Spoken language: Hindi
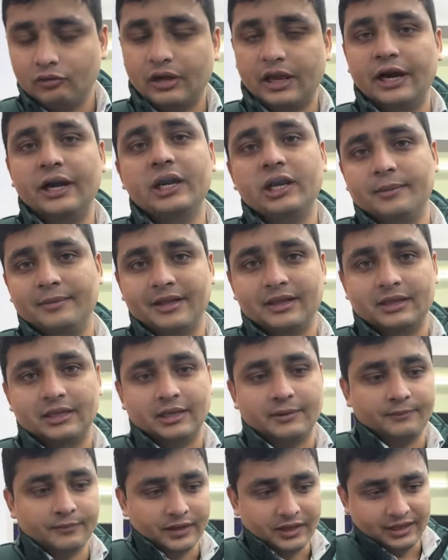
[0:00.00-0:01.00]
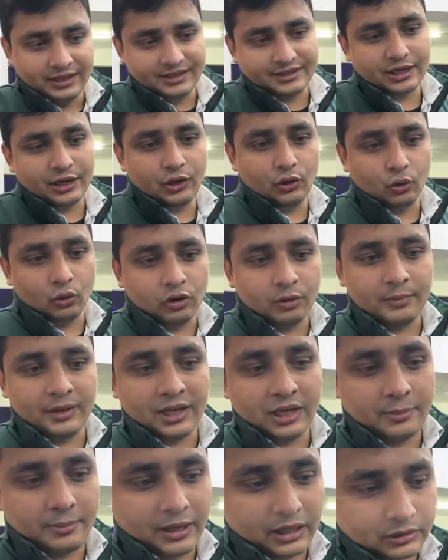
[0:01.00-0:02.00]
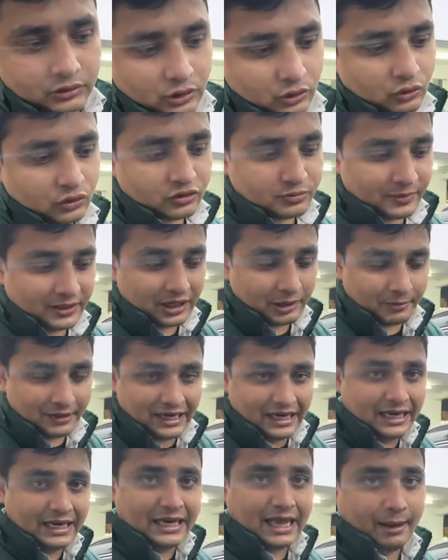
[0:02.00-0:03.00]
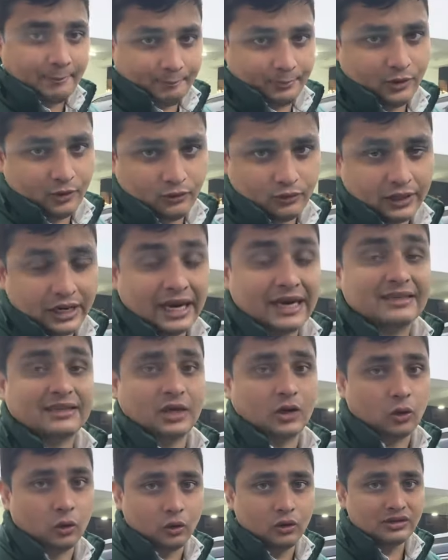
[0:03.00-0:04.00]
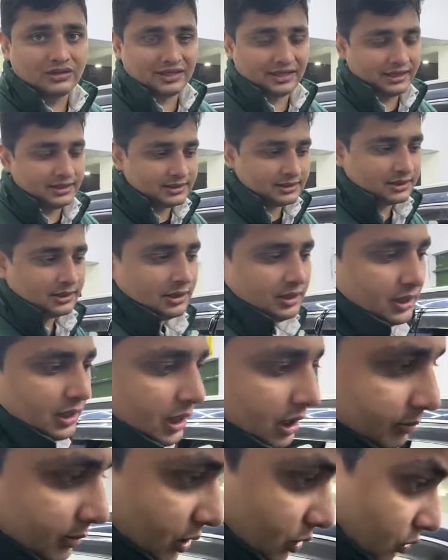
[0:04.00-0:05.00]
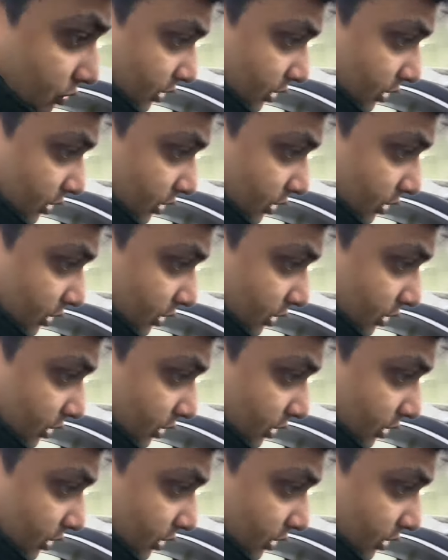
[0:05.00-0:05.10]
गारंटी मिलती है इसका डोर में अगर बात करूँ इसमें डबल डे डैम्पिंग हुई है एज अ गोल्ड सीरीज़ अब देखो